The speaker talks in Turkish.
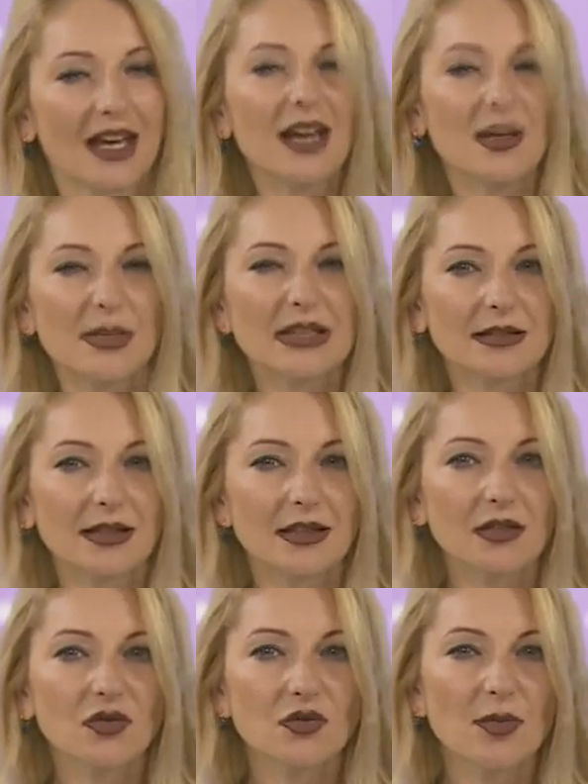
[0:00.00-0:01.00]
Elbette ki
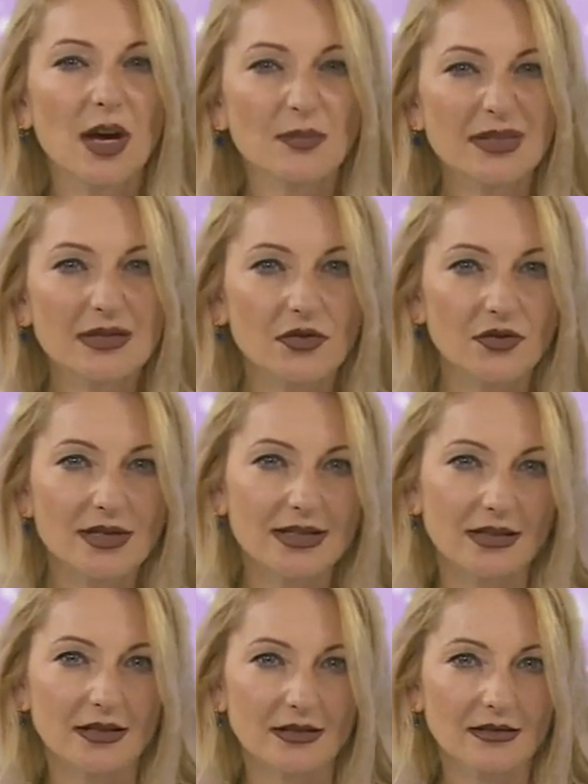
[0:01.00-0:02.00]
kurban
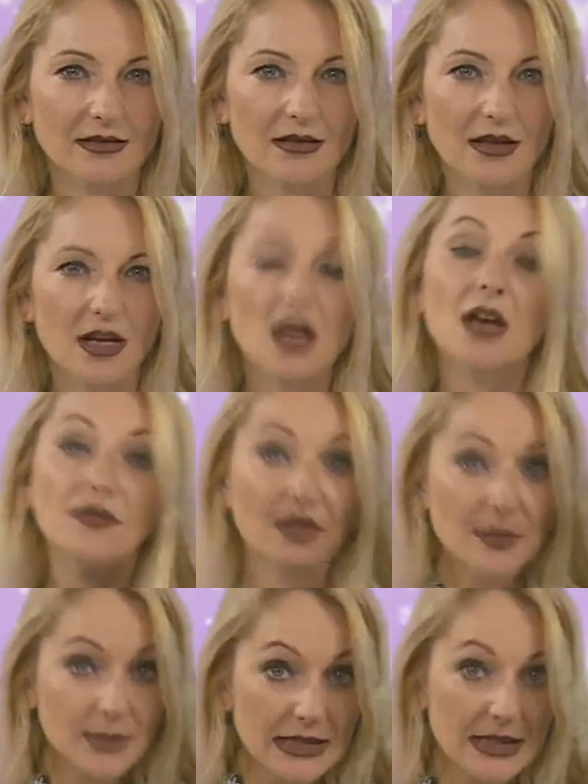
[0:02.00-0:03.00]
psikolojisini
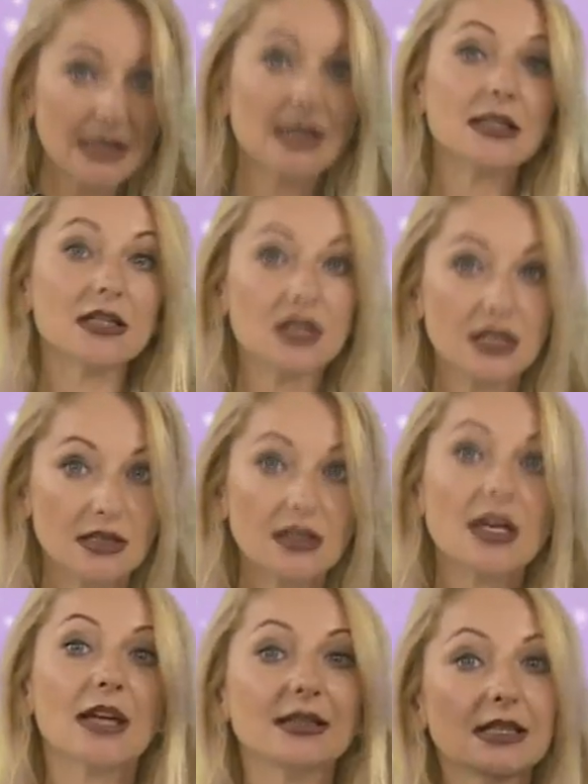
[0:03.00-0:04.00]
ve birileri için
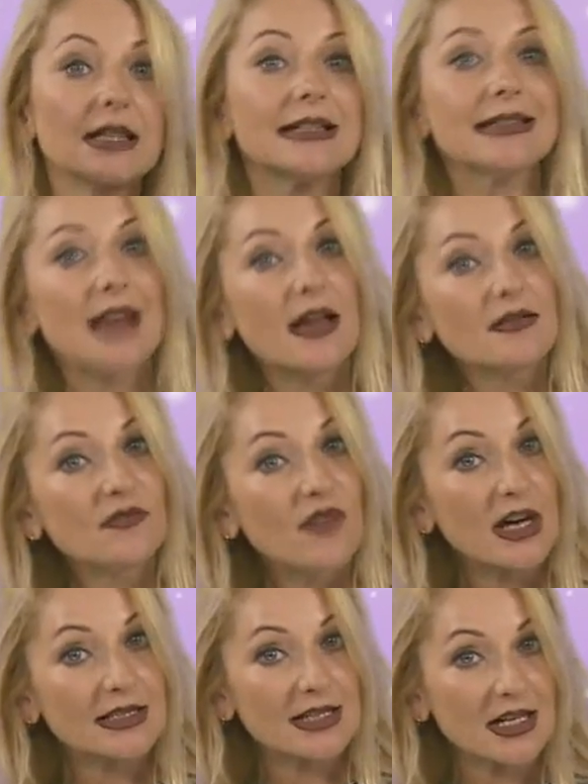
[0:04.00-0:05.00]
kendilerinden
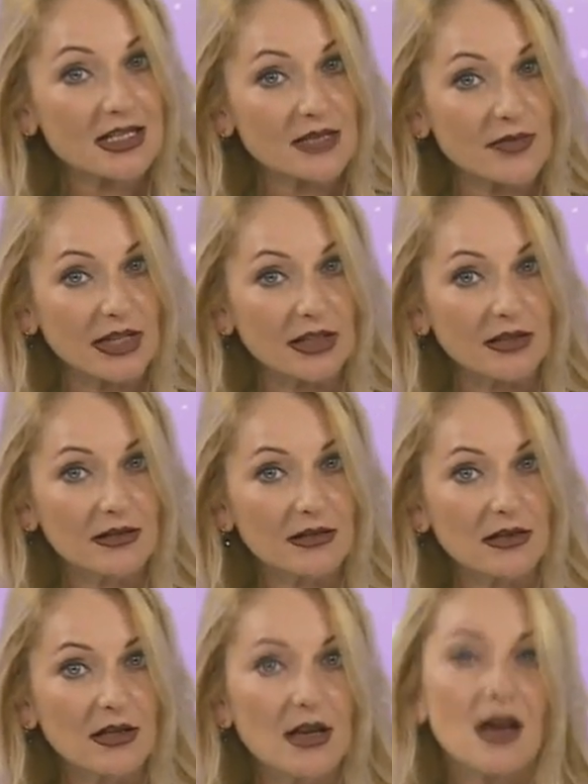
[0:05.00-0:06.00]
vazgeçmeyi,
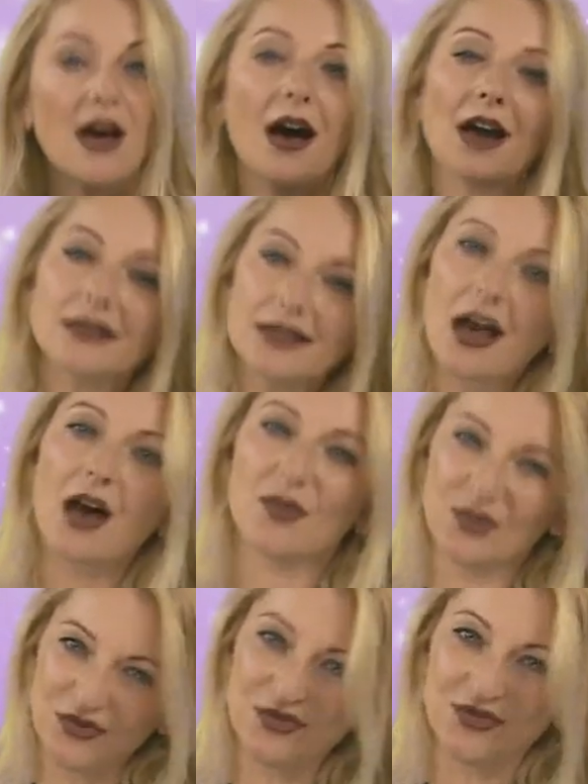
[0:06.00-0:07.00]

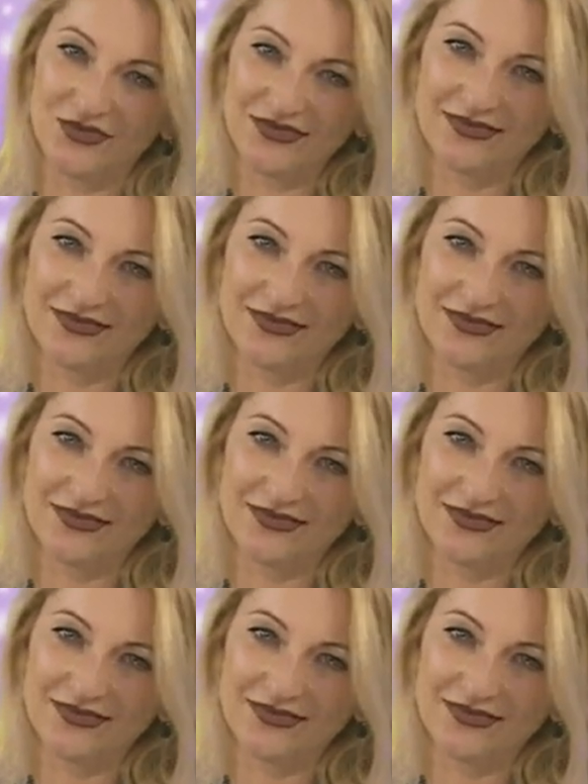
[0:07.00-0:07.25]
hatta bunun